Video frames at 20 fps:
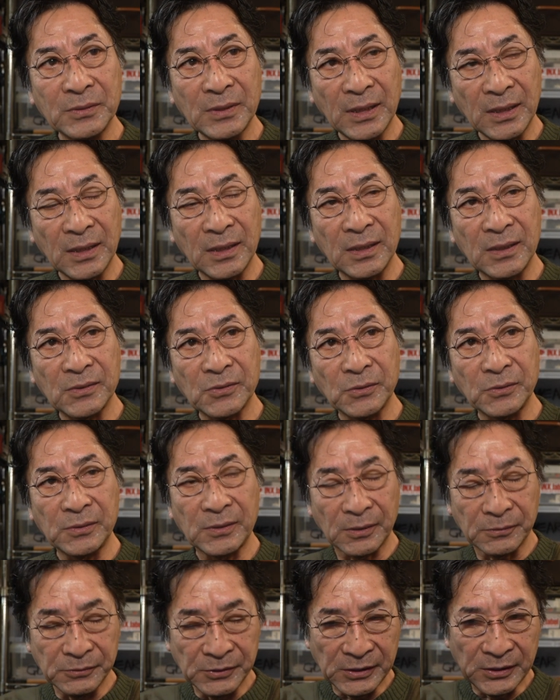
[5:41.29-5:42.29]
んでそういっ
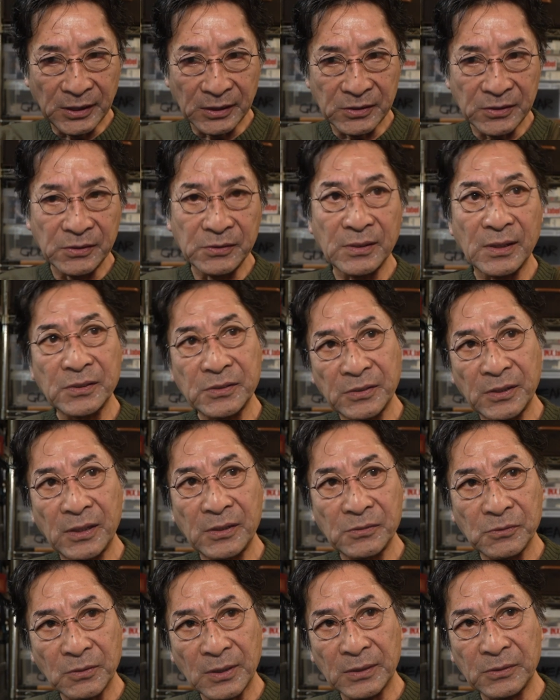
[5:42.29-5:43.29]
た浮いたチヌが釣れ
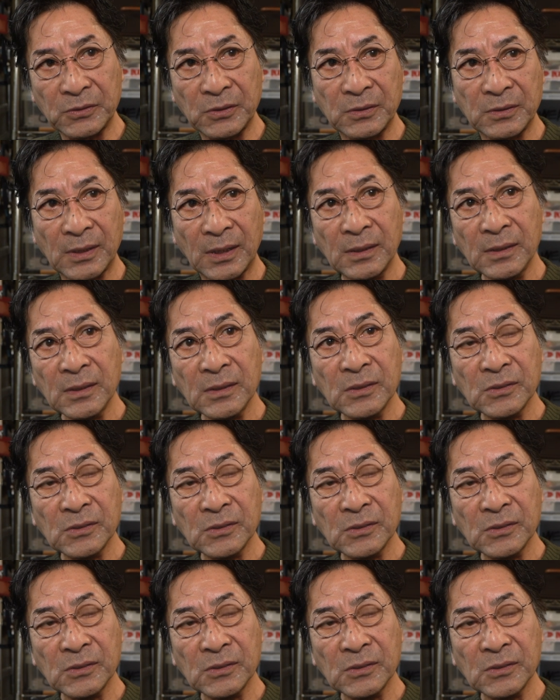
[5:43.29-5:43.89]
るのかっていうのは